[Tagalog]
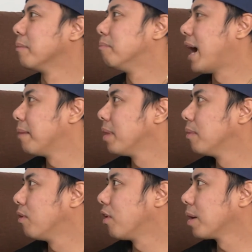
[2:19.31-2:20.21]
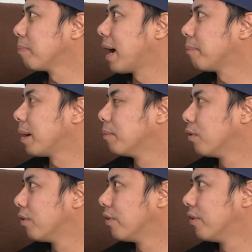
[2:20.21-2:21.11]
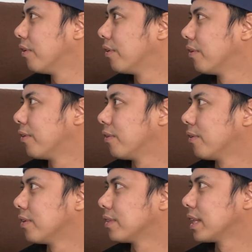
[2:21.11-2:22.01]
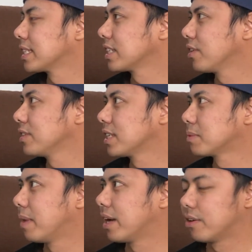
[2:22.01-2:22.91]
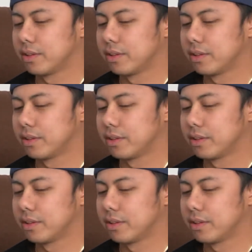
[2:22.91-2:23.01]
Mama mo or papa mo? Nasa choices ba yun?